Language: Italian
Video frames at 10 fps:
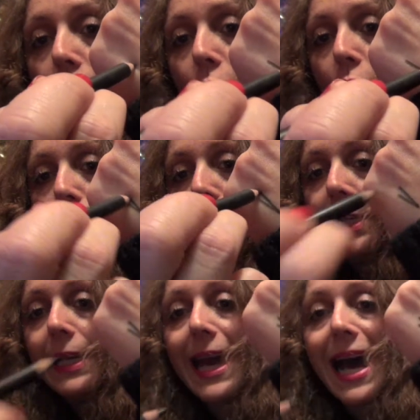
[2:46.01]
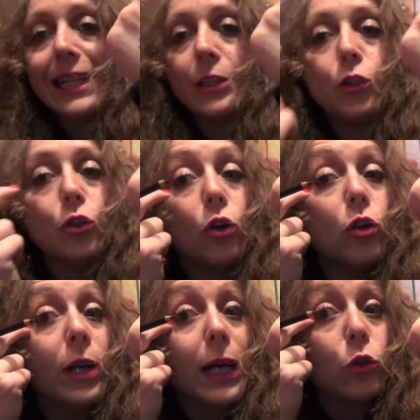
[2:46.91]
ho delineato
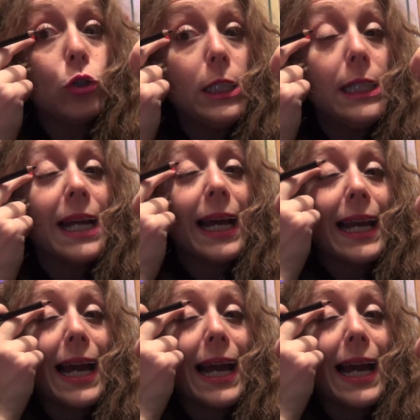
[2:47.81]
la codina e,